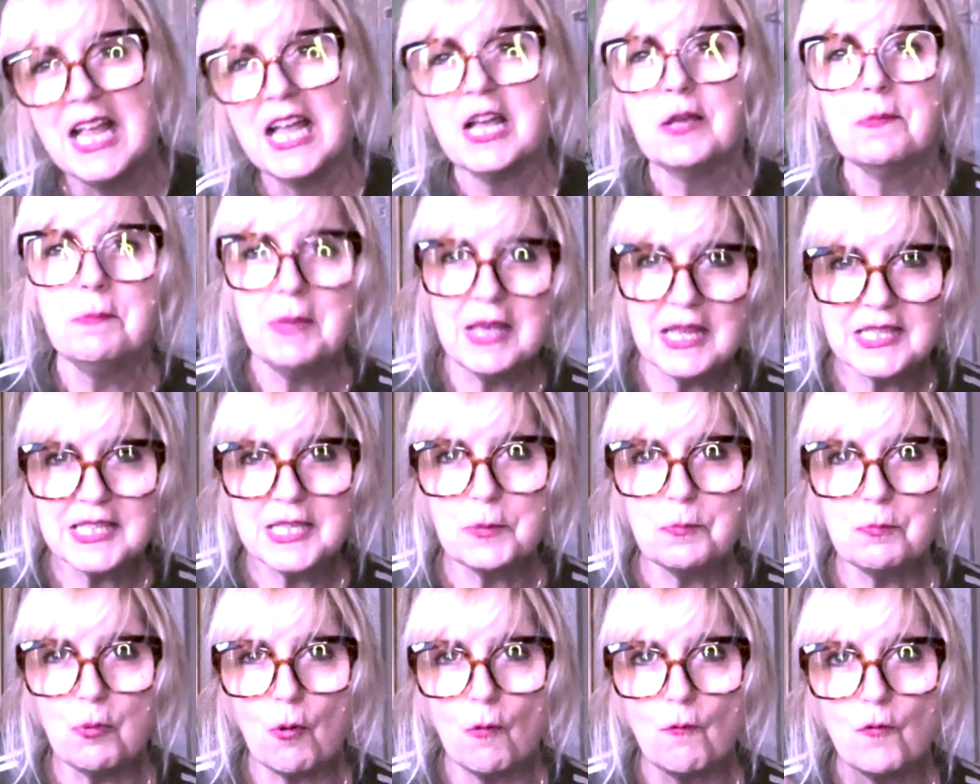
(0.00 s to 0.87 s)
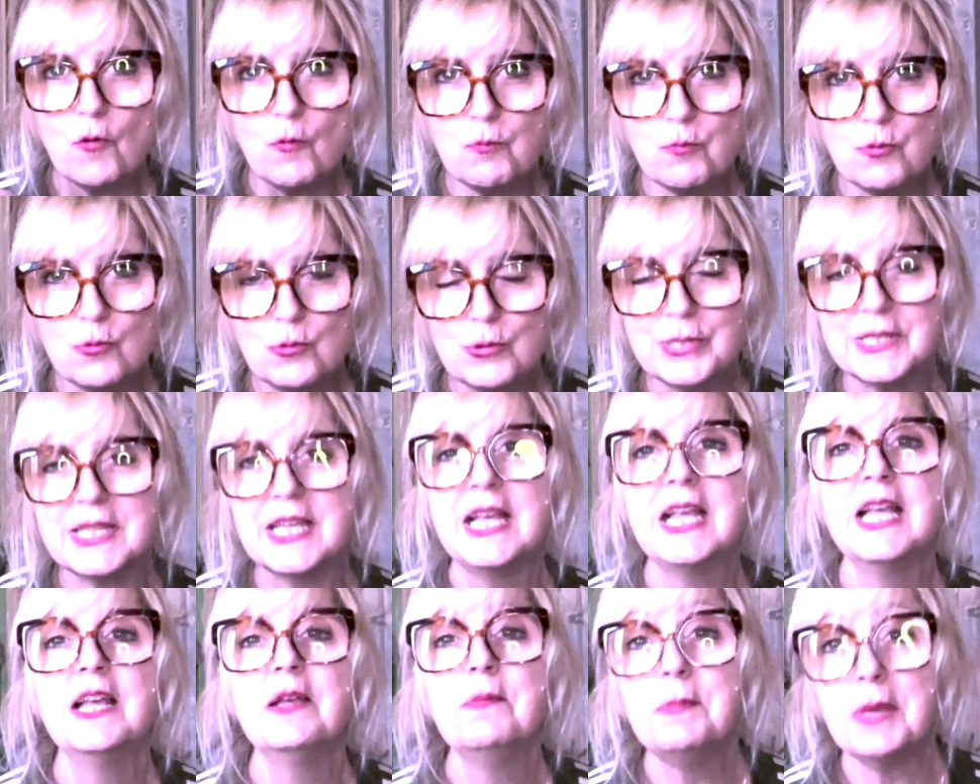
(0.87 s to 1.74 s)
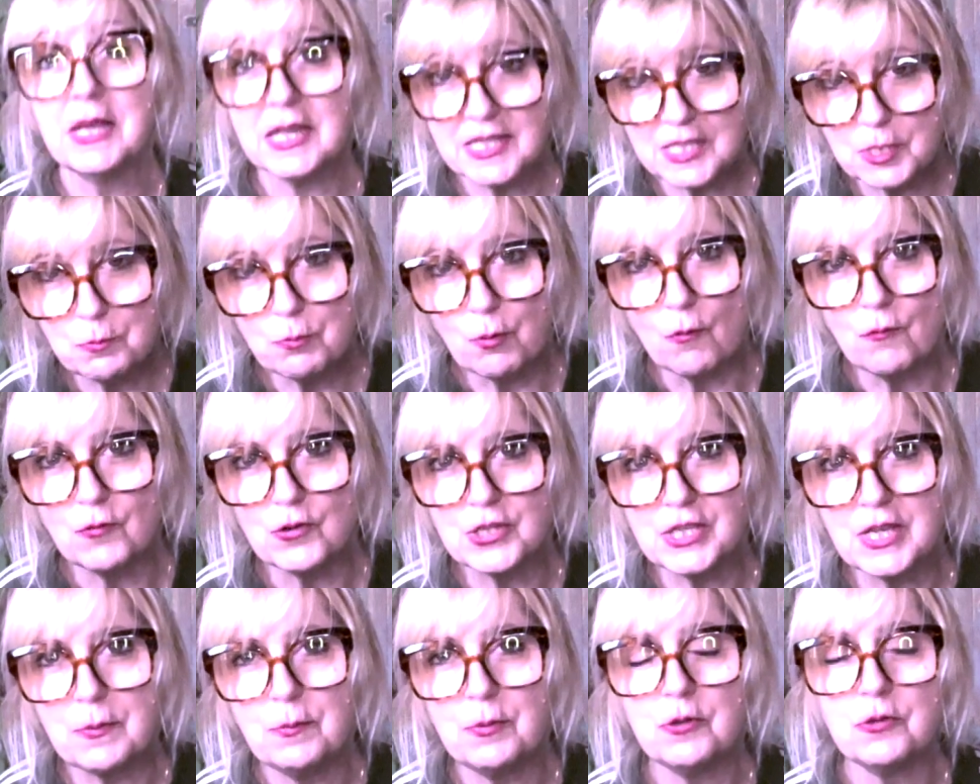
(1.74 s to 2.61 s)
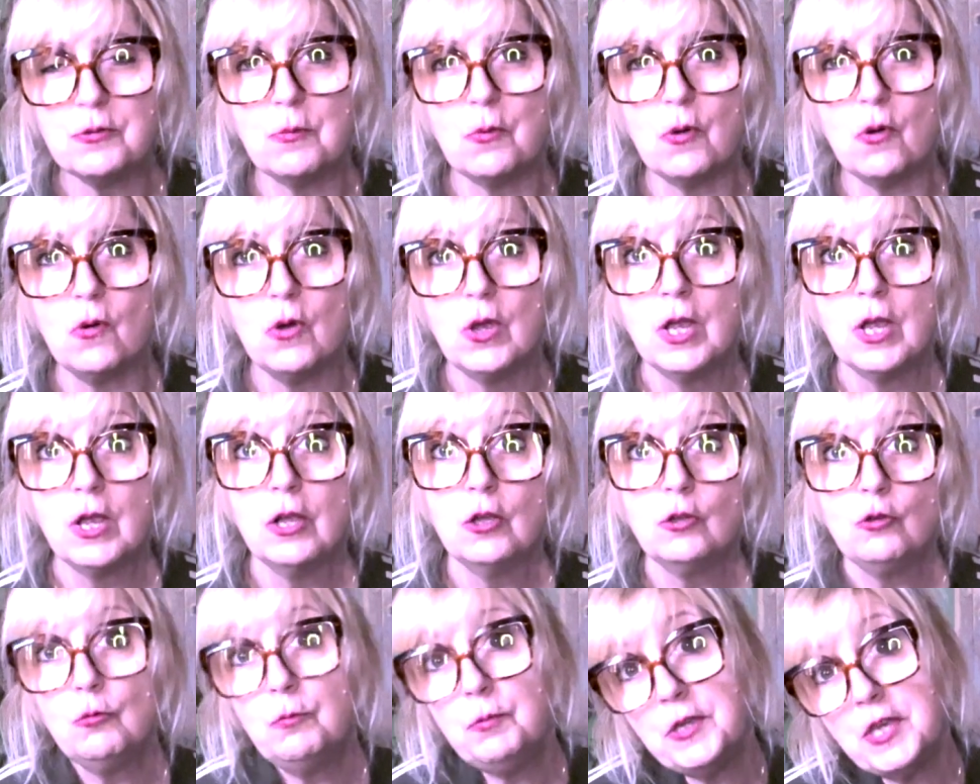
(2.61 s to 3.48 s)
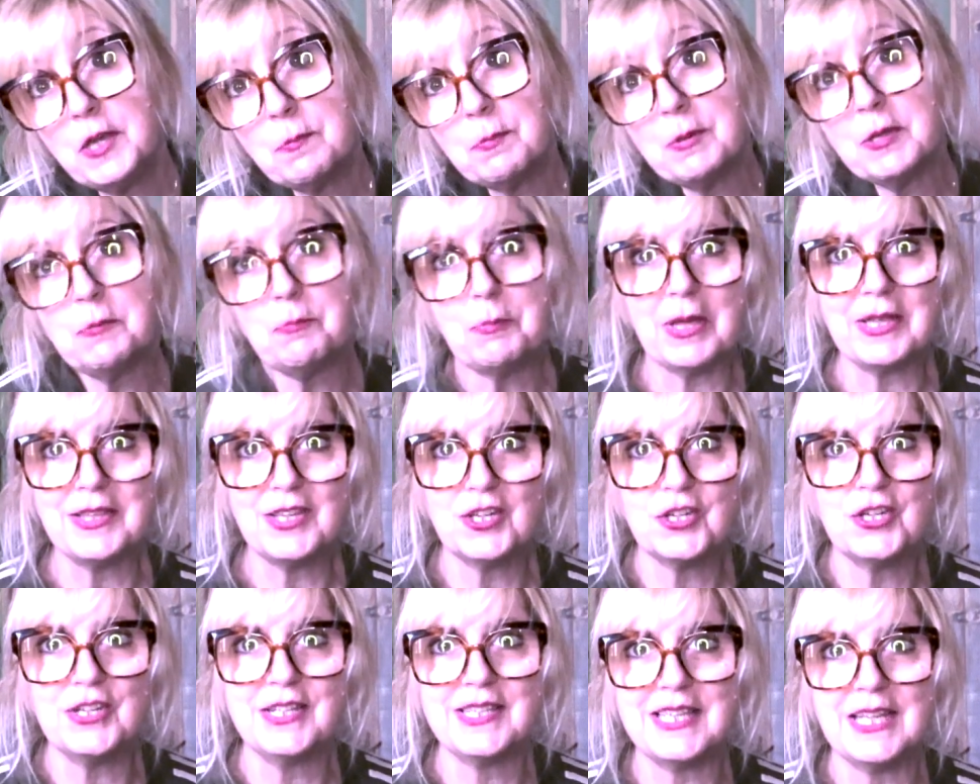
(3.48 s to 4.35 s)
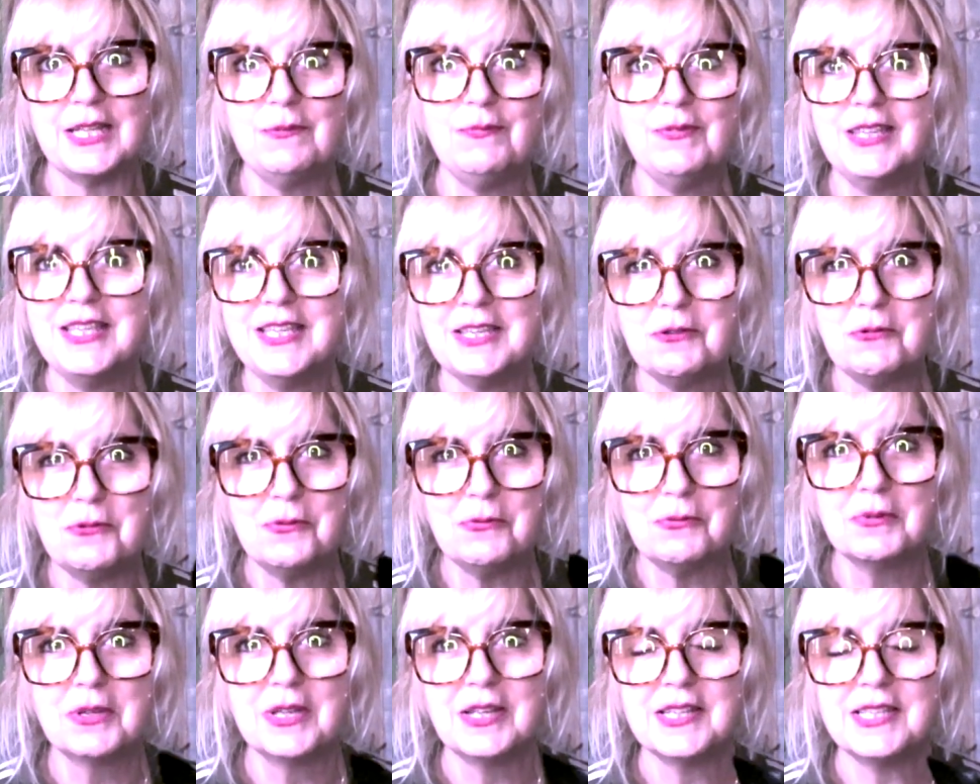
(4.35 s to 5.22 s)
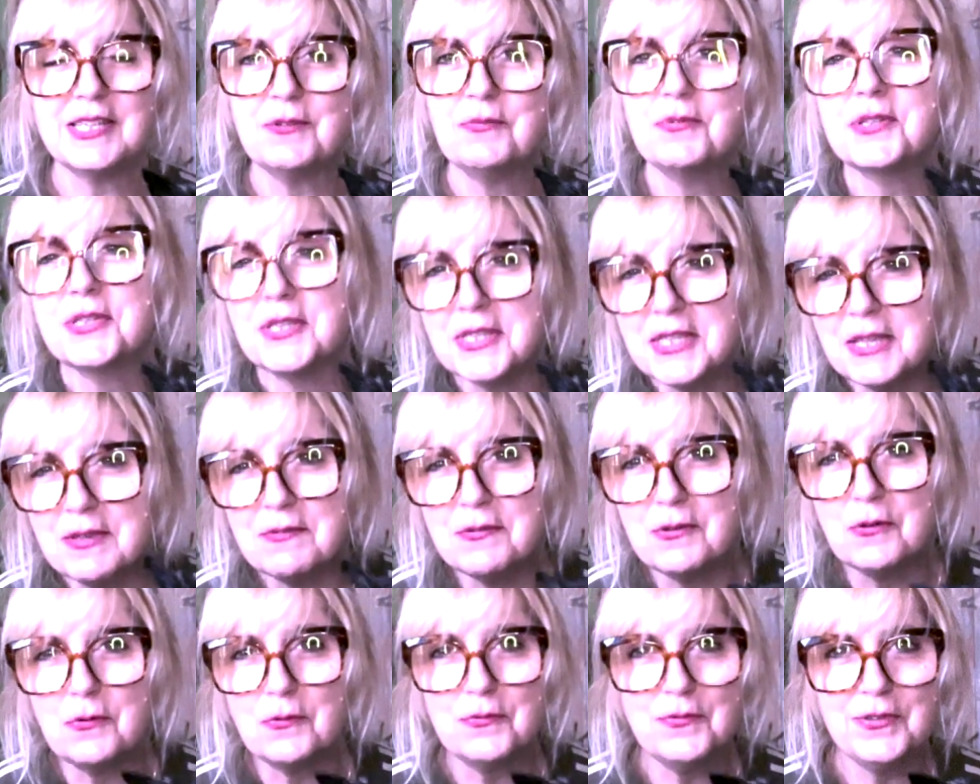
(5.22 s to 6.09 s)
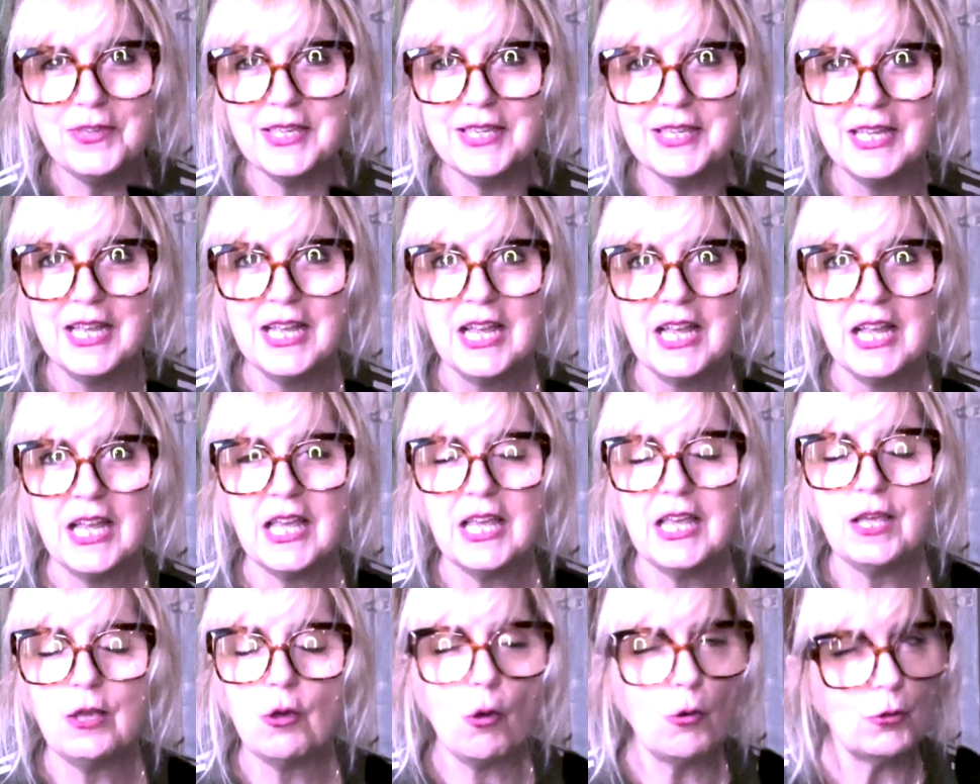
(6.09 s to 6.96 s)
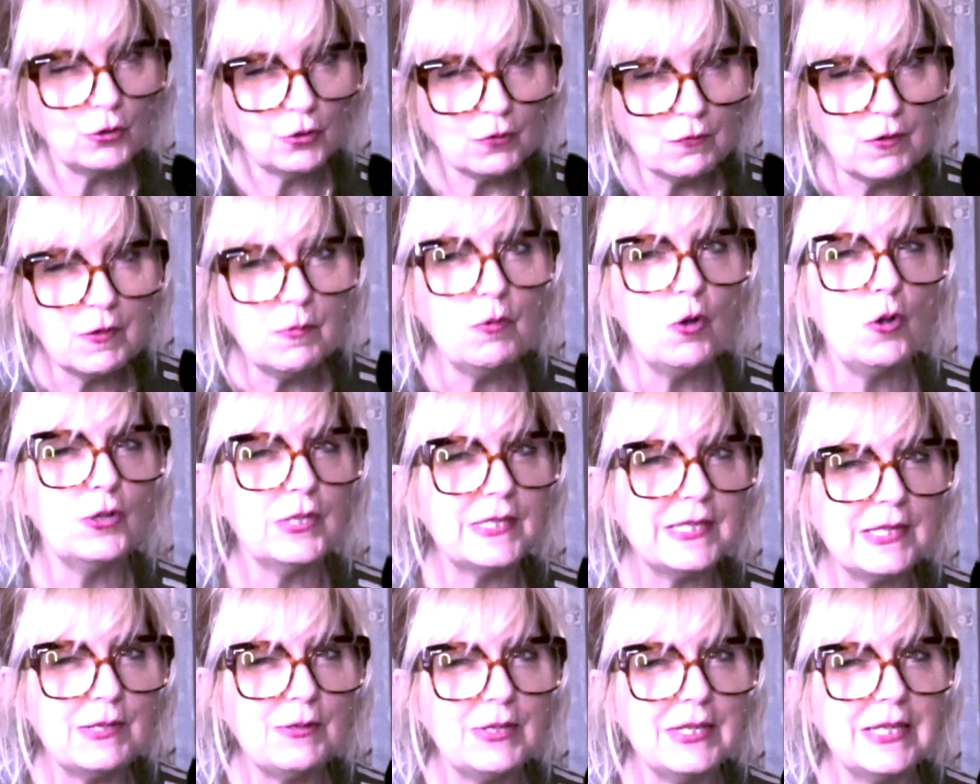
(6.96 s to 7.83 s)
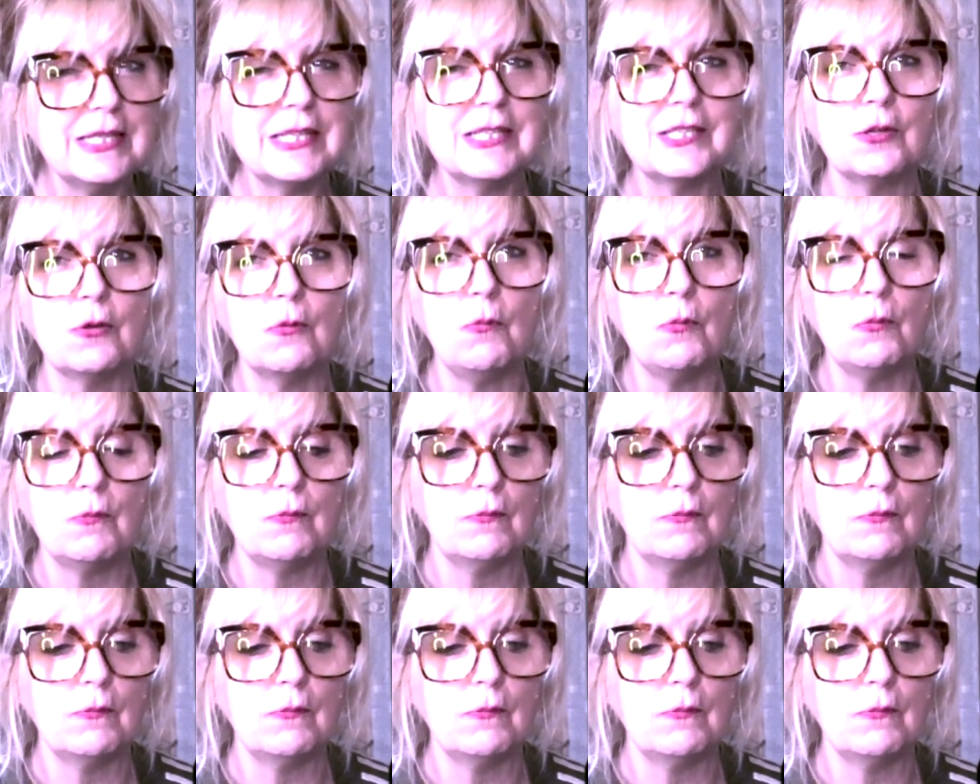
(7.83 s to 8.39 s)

Merci pour vos pouces, merci pour vos abonnements. N'oubliez pas de partager cette vidéo si vous en avez envie. Et retrouvez-moi aussi sur mon...